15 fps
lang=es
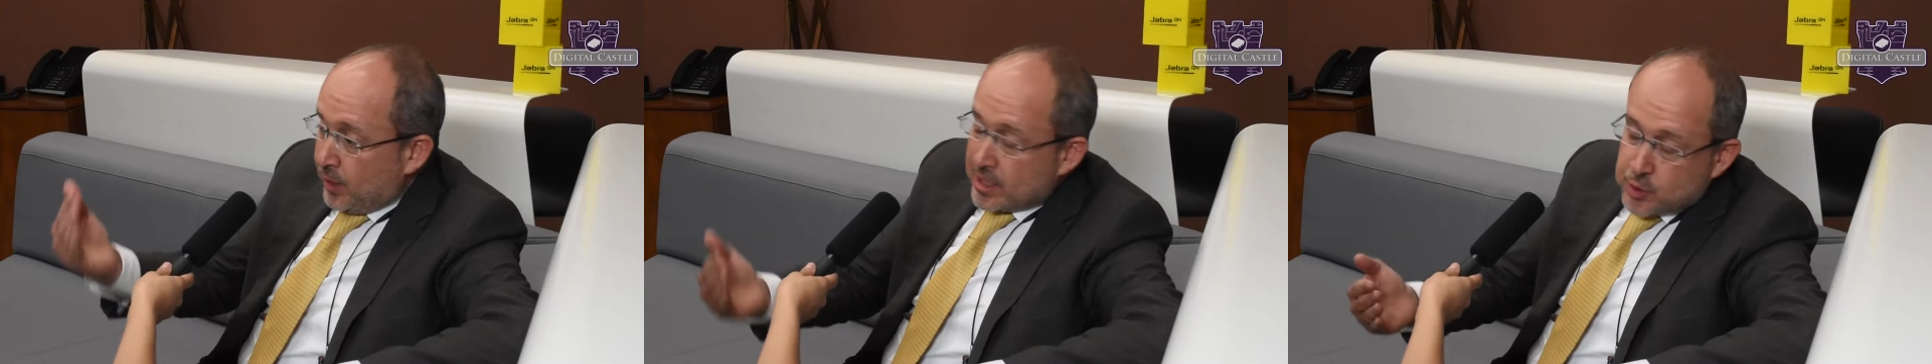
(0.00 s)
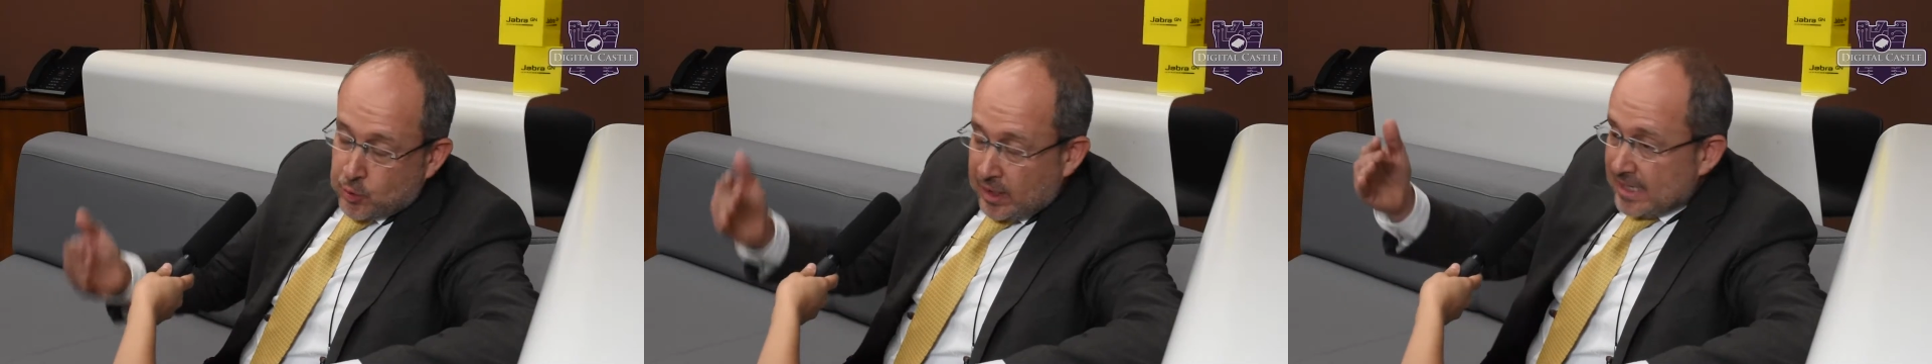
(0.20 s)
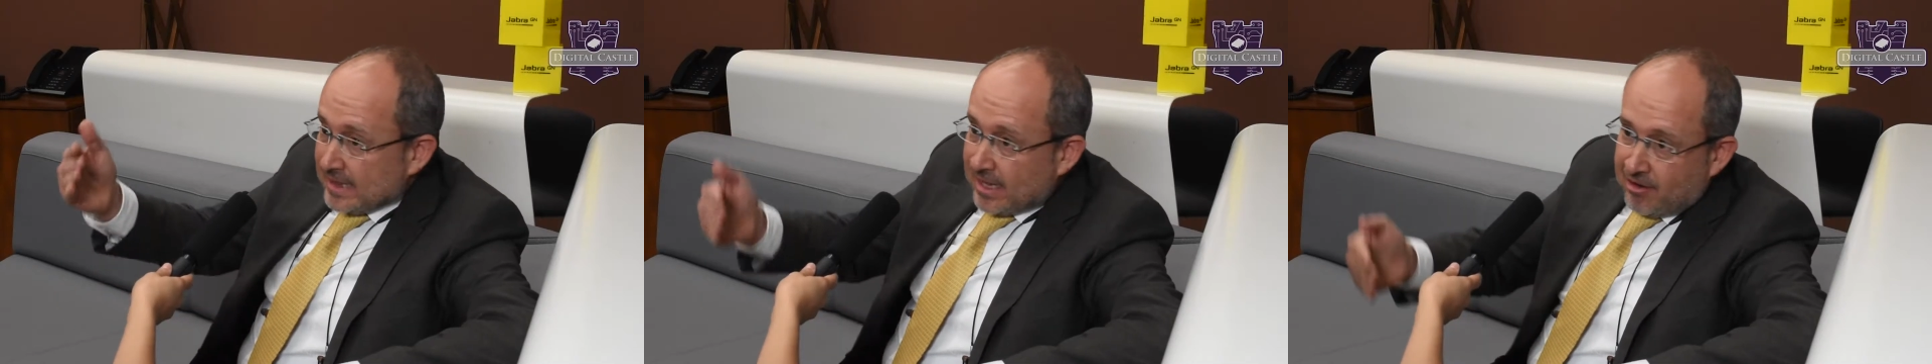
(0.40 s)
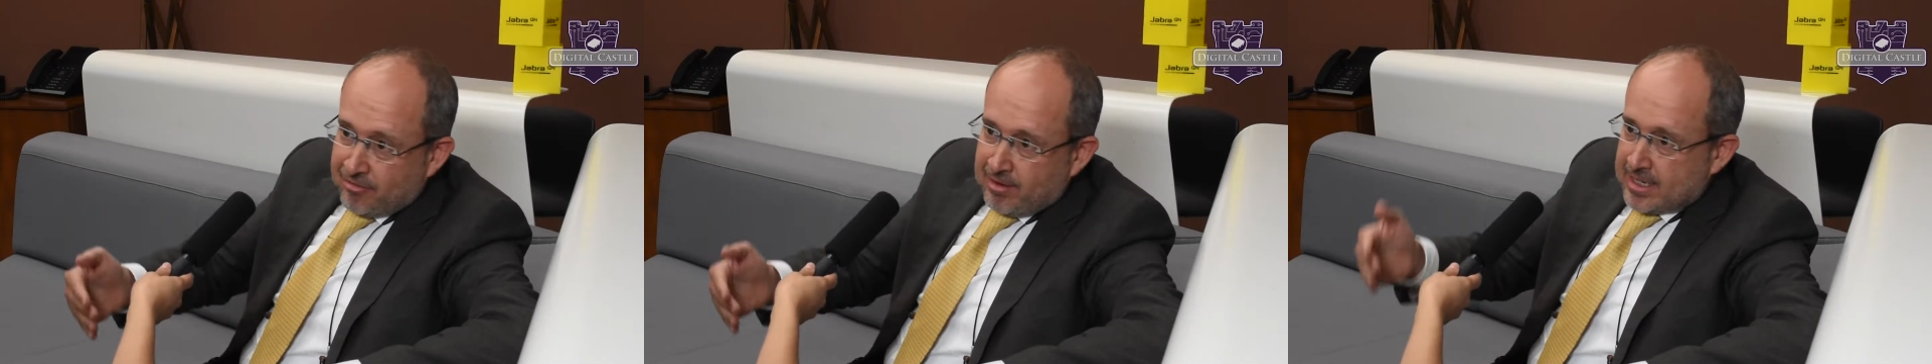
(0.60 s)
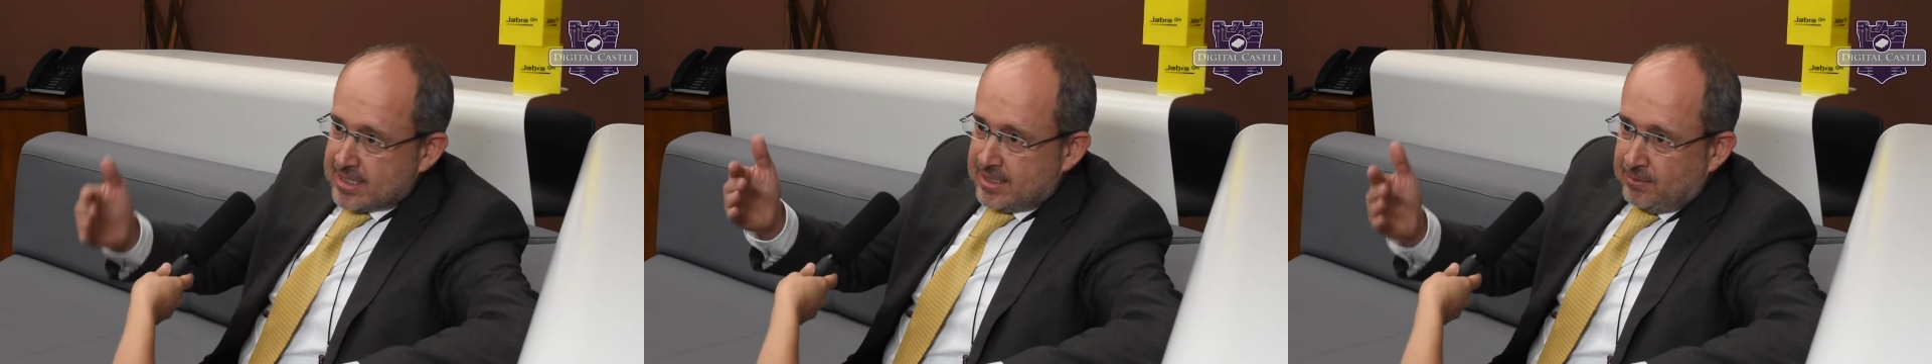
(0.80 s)
una sola
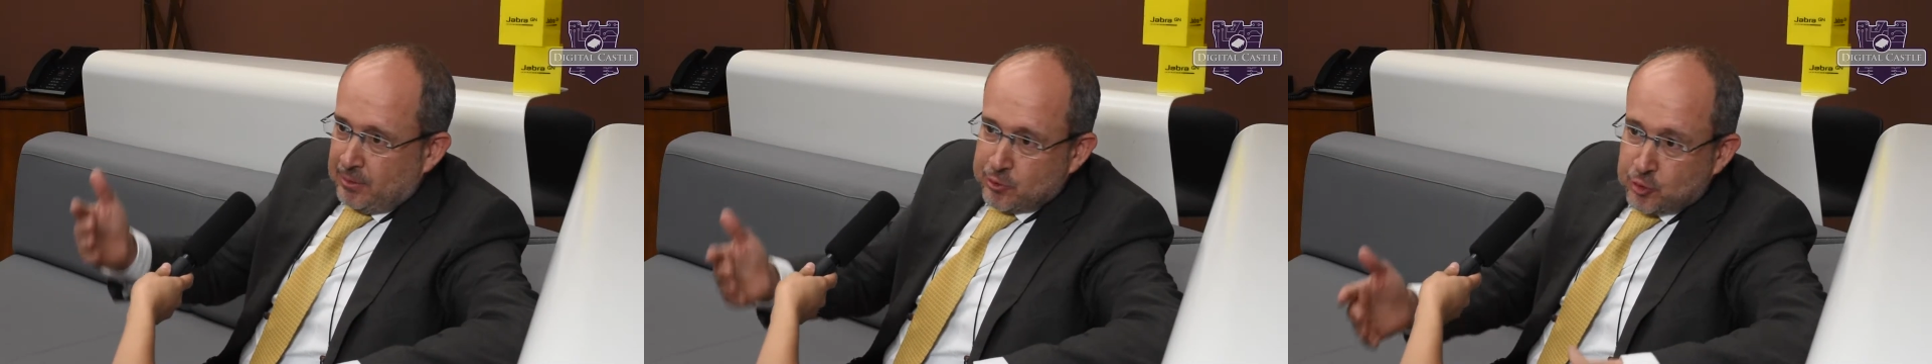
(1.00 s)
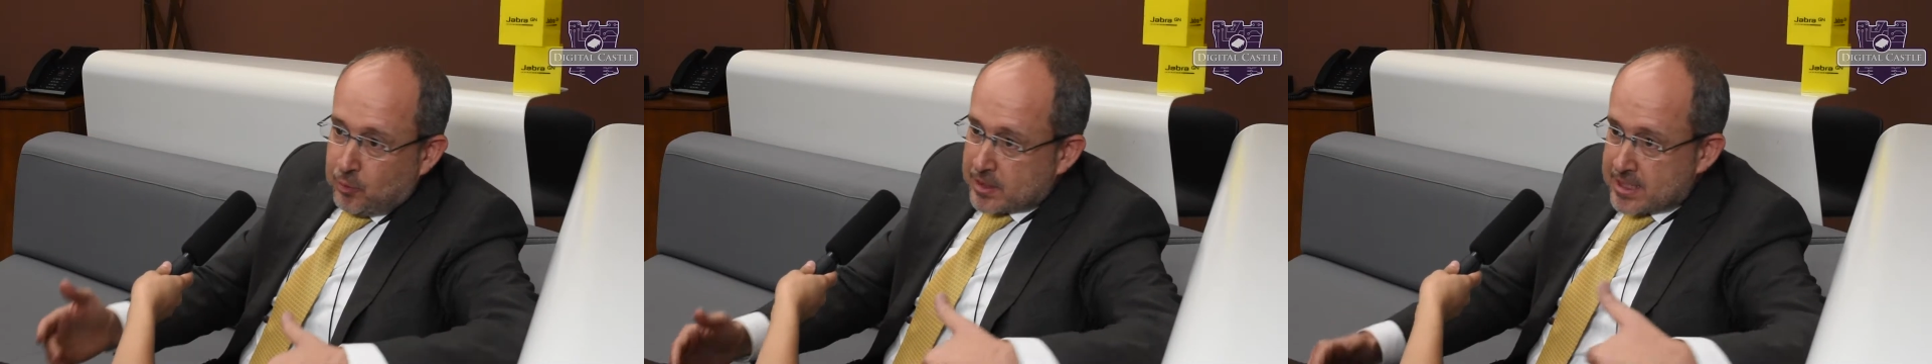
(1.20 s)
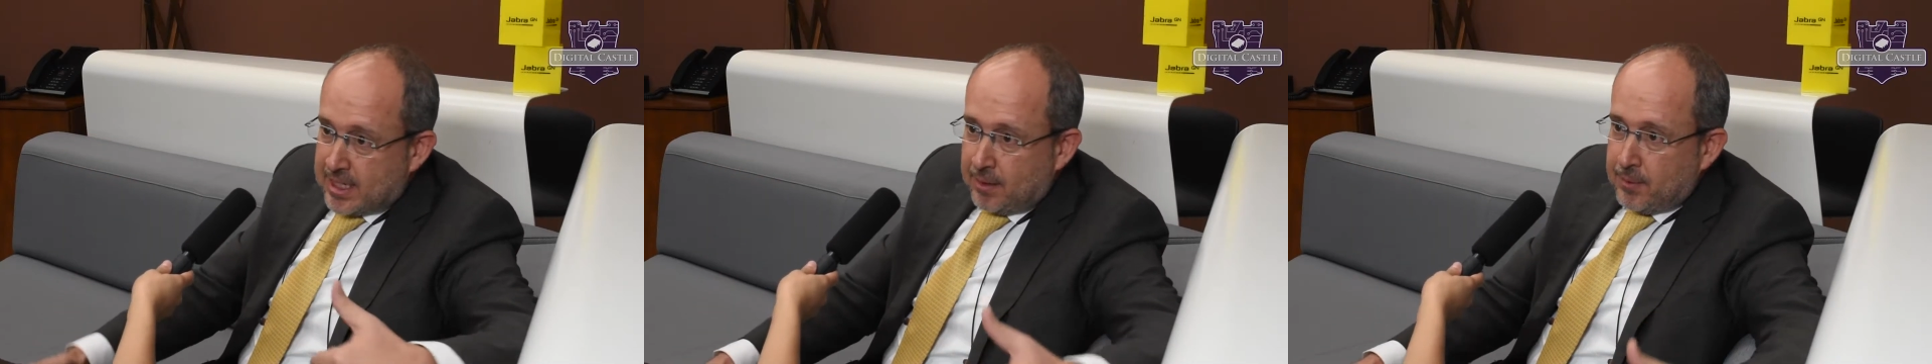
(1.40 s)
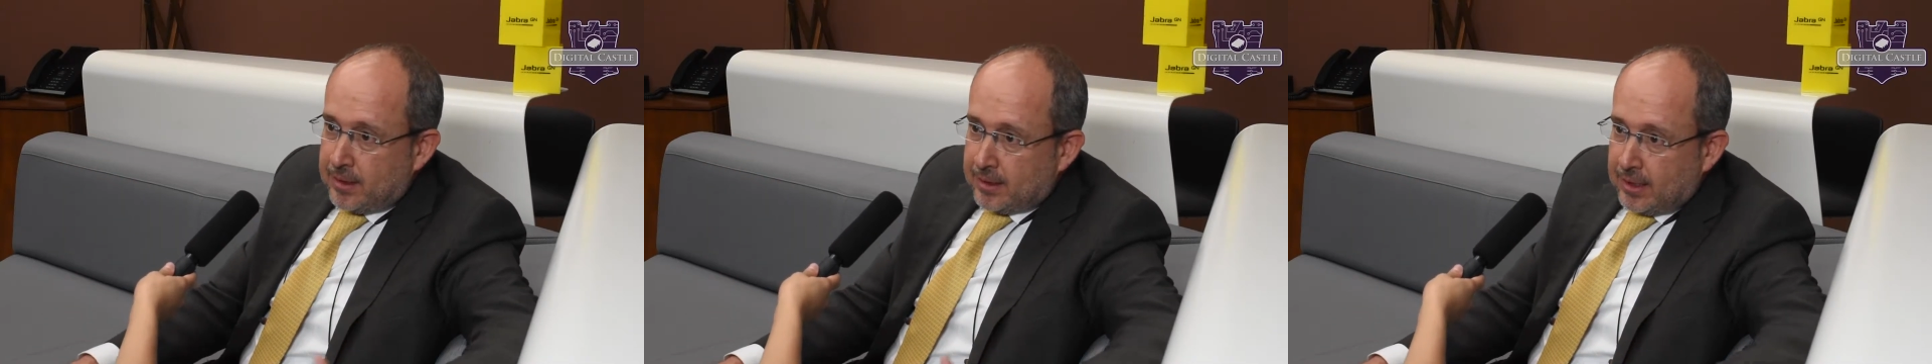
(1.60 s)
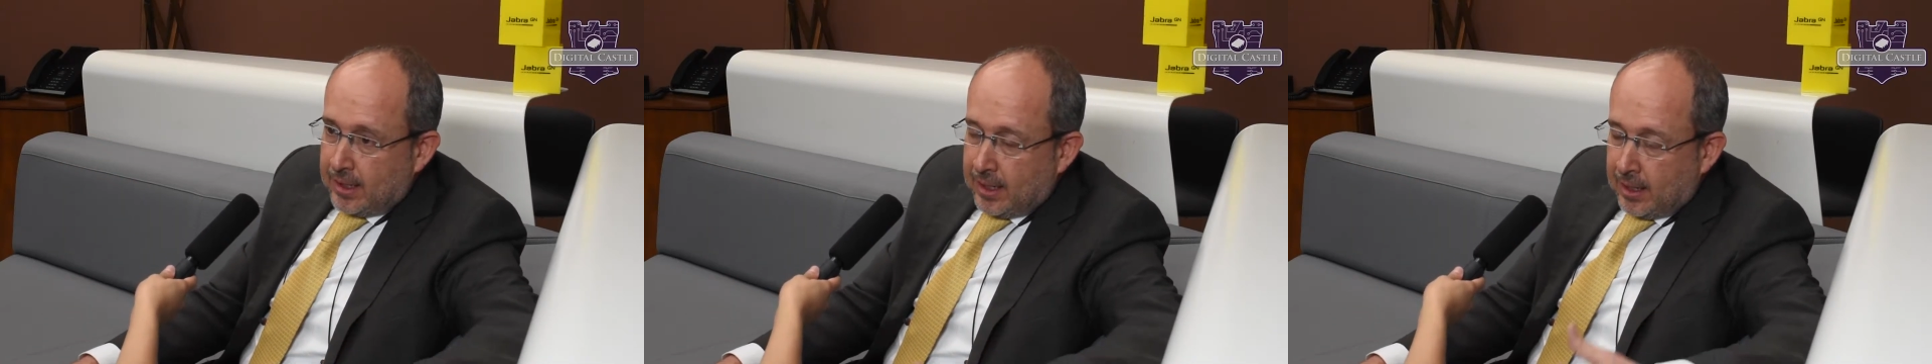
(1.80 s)
interfase. Eso es
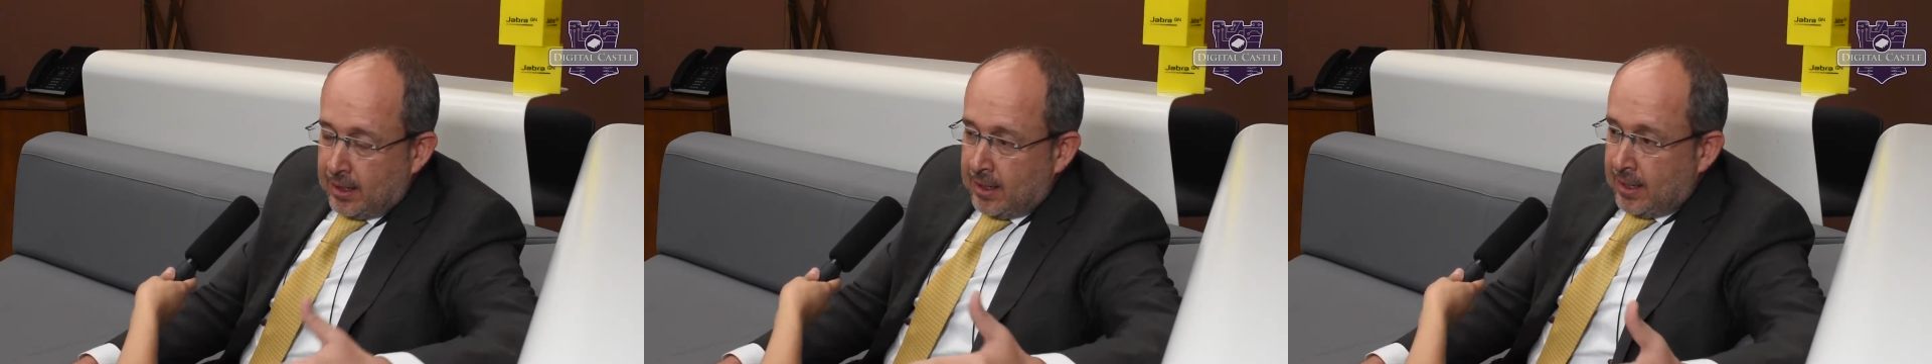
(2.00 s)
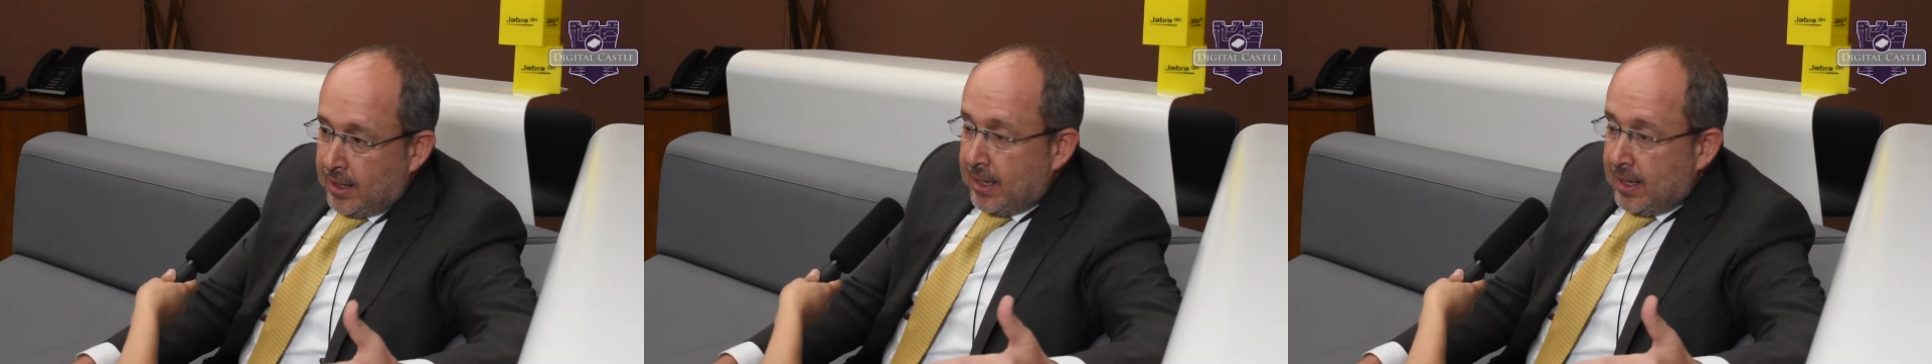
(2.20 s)
básicamente la,